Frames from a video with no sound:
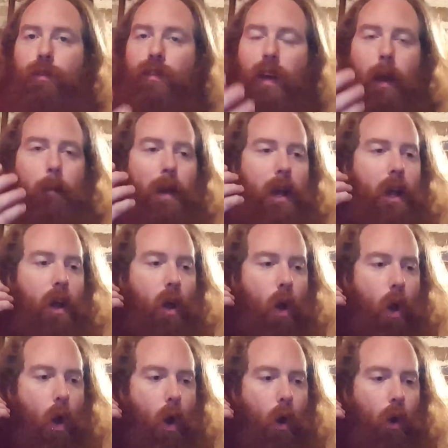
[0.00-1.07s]
Vraiment
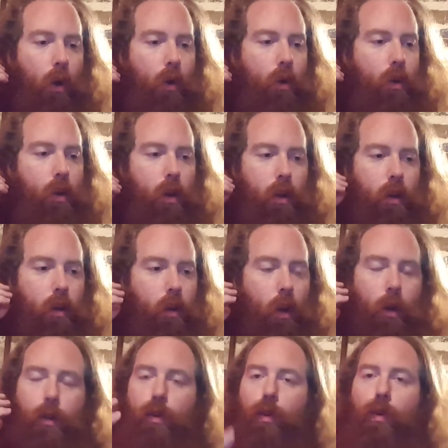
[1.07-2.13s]
un,
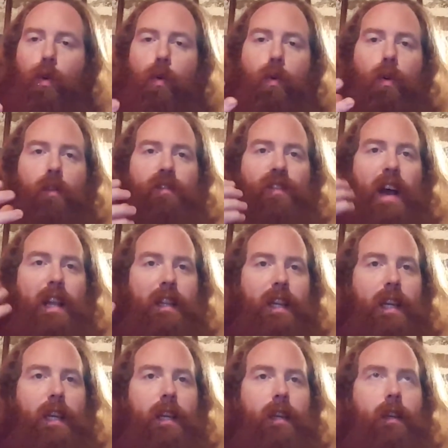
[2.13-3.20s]
euh, yogourt
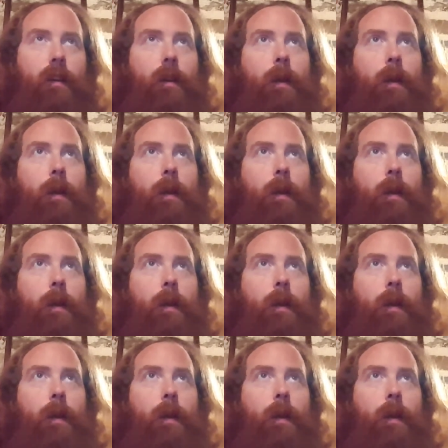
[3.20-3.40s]
vanille